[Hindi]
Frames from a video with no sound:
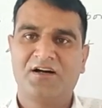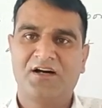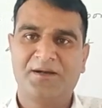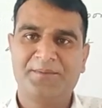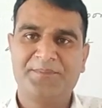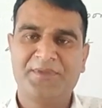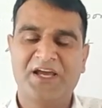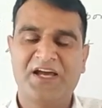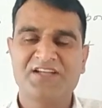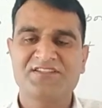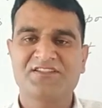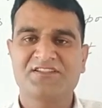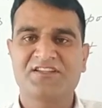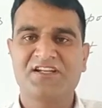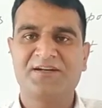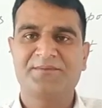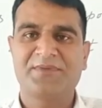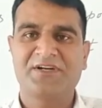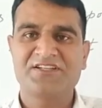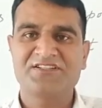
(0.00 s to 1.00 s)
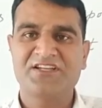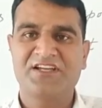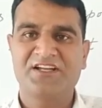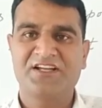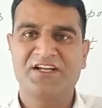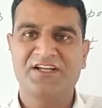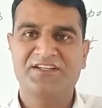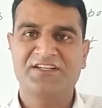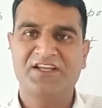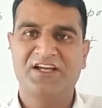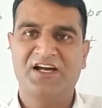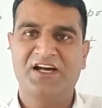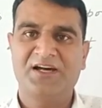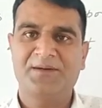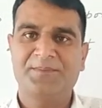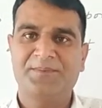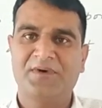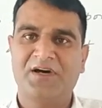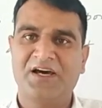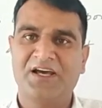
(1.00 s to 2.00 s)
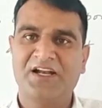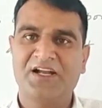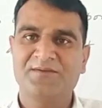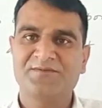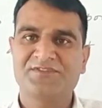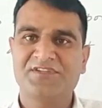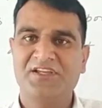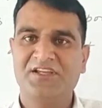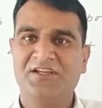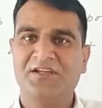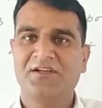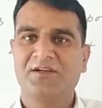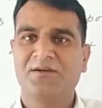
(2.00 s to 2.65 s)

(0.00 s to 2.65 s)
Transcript: अभ्यास इतना बढ़ जाएगा कि आप आराम से